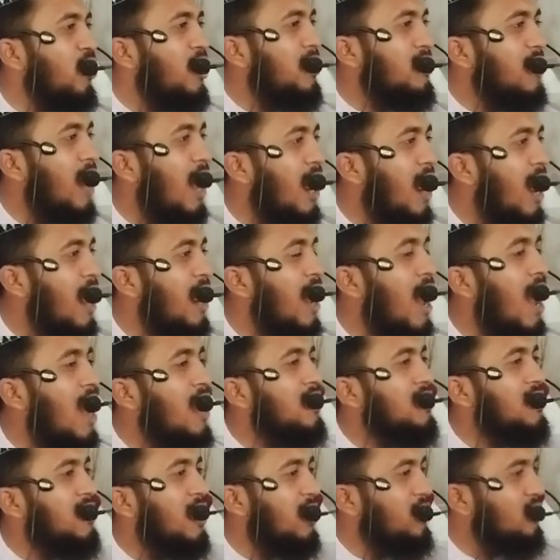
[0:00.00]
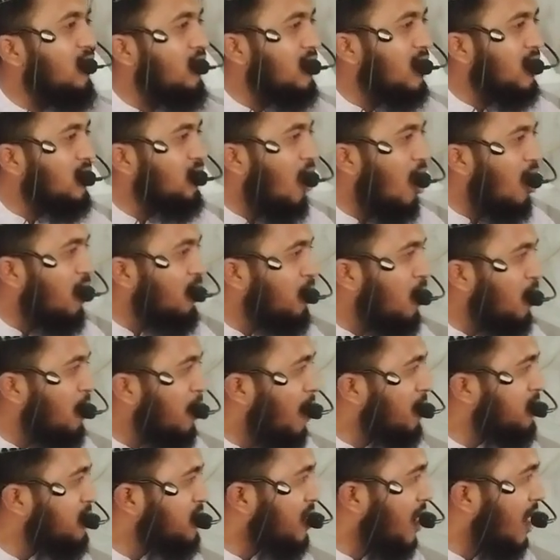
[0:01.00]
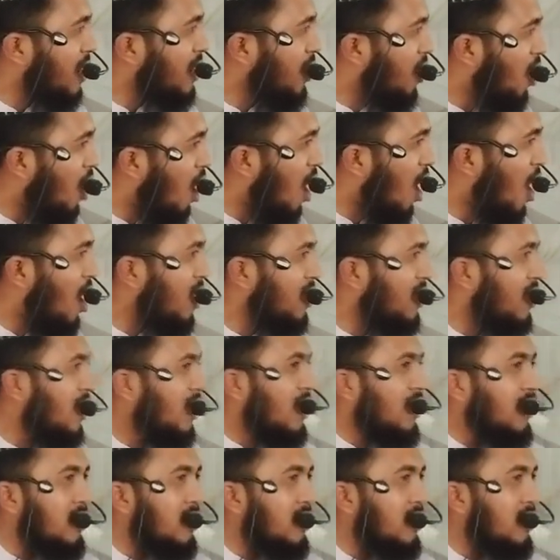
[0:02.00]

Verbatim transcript: করে টাকা নাই সে যদি ধর্ম ব্যবসায়ী হয়